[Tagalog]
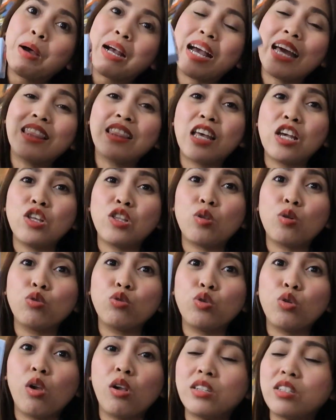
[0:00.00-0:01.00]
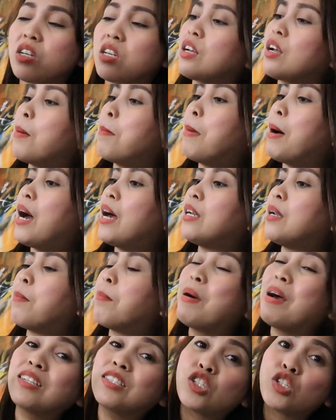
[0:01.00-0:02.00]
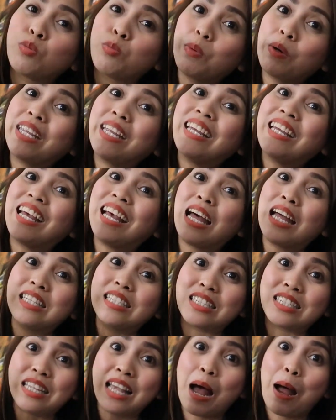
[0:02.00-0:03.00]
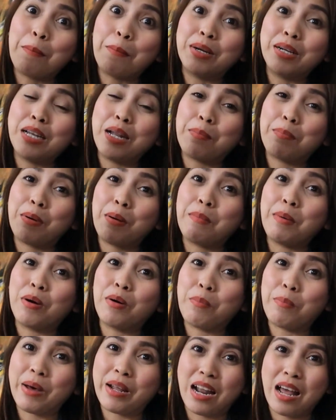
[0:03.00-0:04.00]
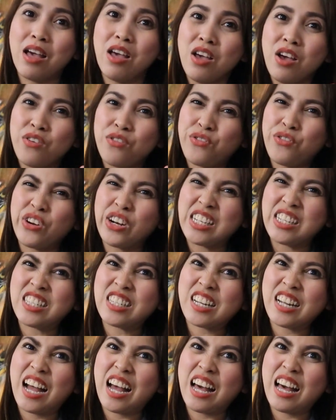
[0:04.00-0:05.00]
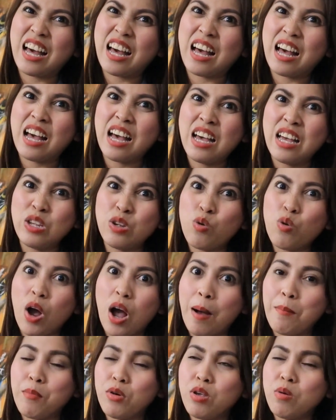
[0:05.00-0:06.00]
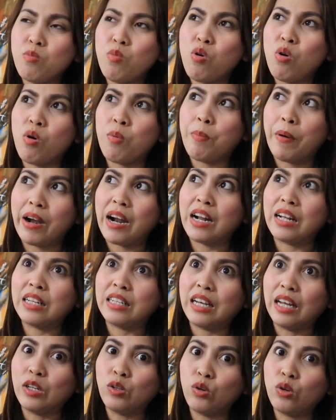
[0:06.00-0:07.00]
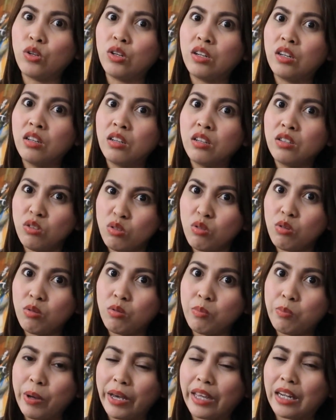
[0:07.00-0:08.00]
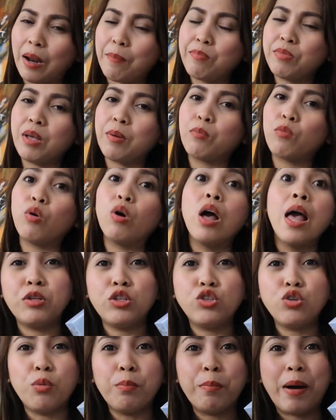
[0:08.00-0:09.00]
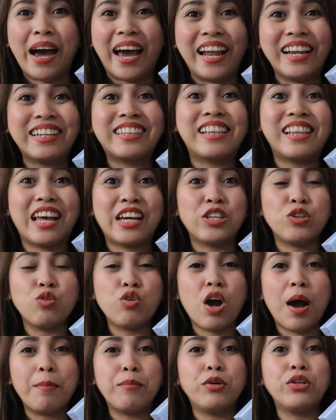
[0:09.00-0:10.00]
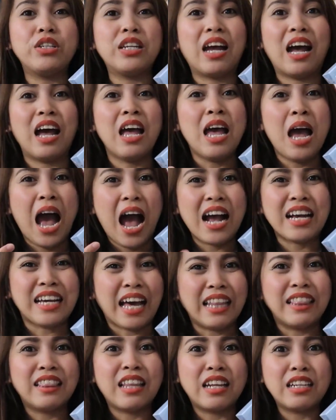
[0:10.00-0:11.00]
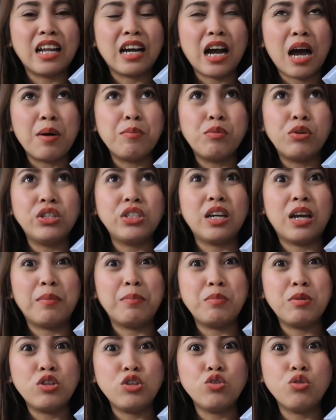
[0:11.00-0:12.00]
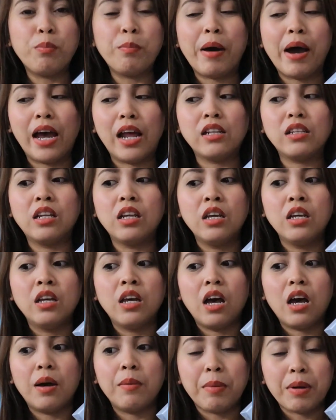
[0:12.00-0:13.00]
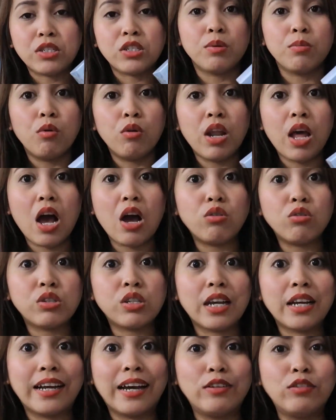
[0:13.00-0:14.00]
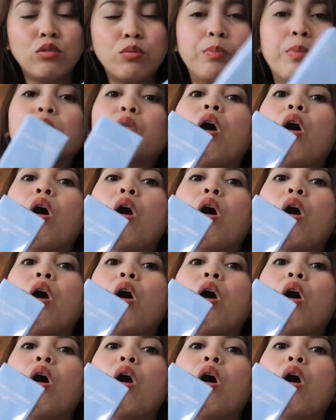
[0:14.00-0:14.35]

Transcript: Maganda itong Dolce Cabana pang spring and summer na pabango para fresh ka yung amoy mo. Parang ganun yung pakiramdam ko. Medyo mild lang yung amoy niya. Ang ganda ng amoy niya, medyo mild. Uh, magsimula ako sa ganun.